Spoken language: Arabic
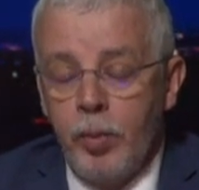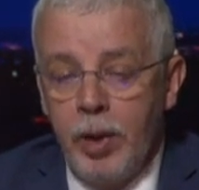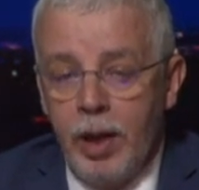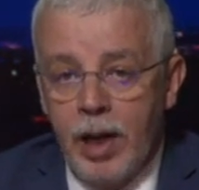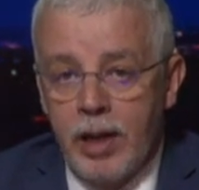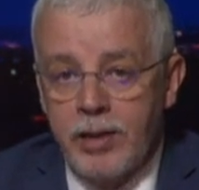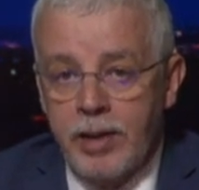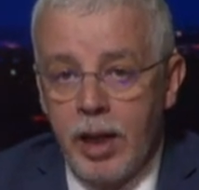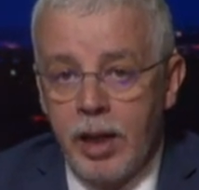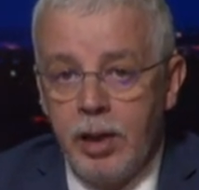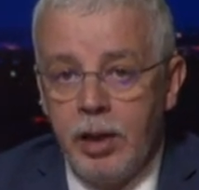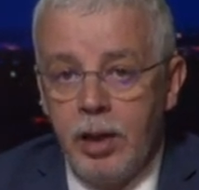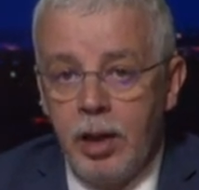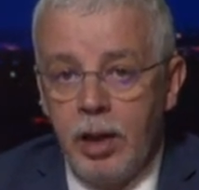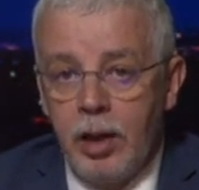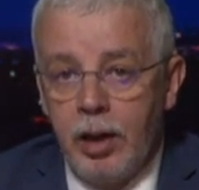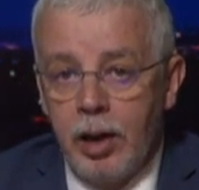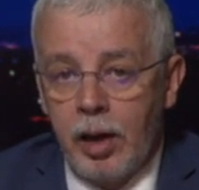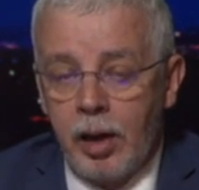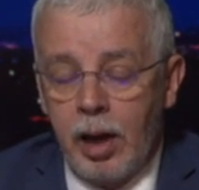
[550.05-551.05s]

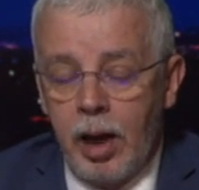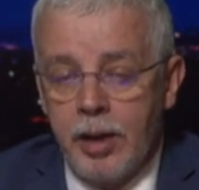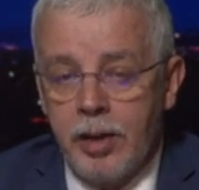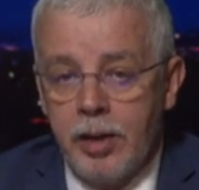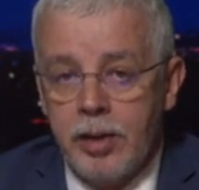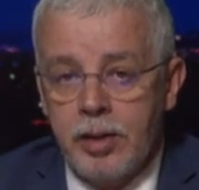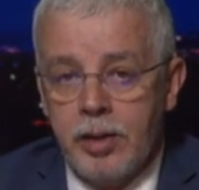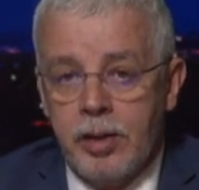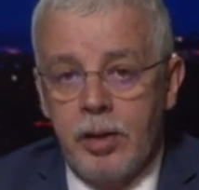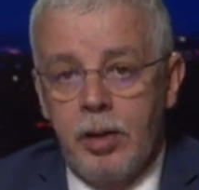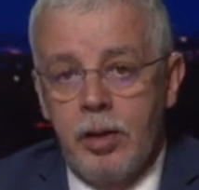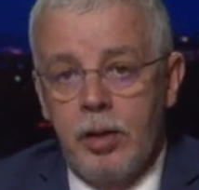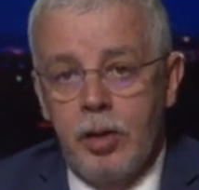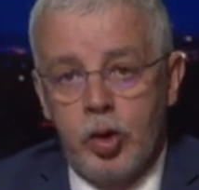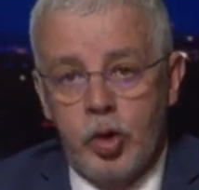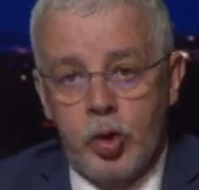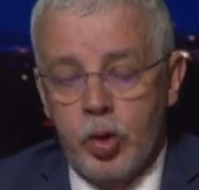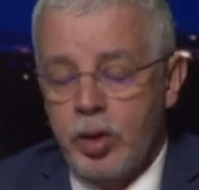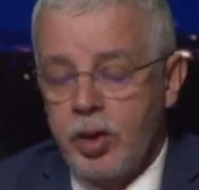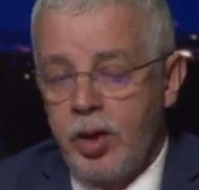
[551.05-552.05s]
مقبلتين
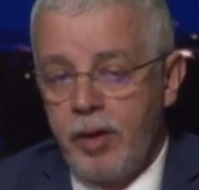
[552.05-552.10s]
للرئيس آه،